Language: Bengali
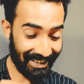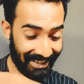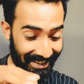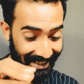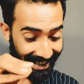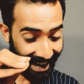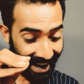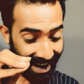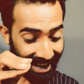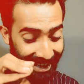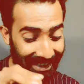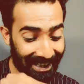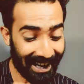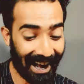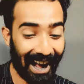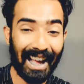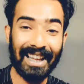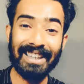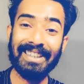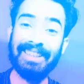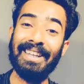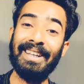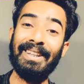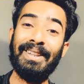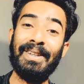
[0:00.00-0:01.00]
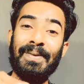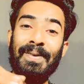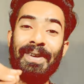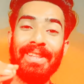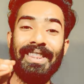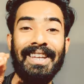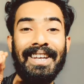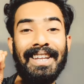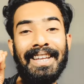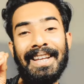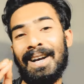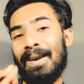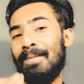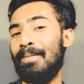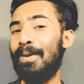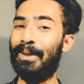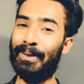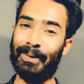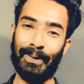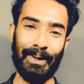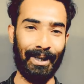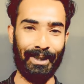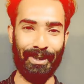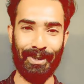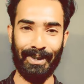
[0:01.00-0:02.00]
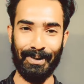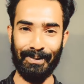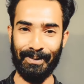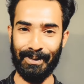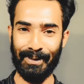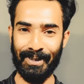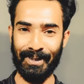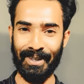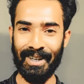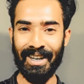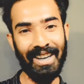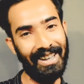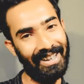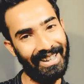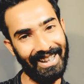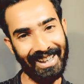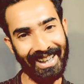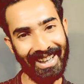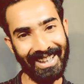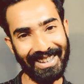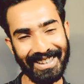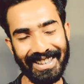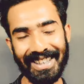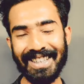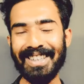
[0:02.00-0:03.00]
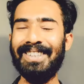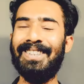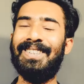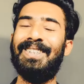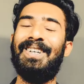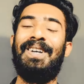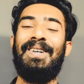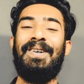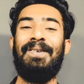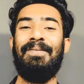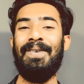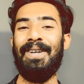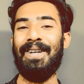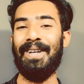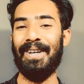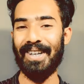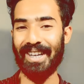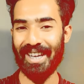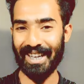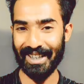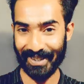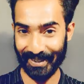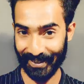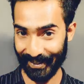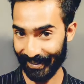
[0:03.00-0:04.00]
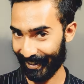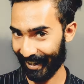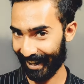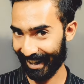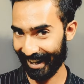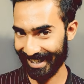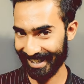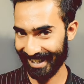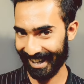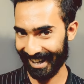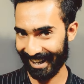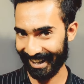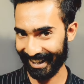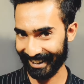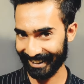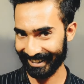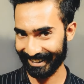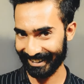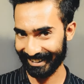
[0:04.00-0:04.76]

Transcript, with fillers: সেইটা আজকে তোমাদেরকে আমি তুলে ধরবো ঠিক আছে চলো ভিডিওটা শুরু করা যাক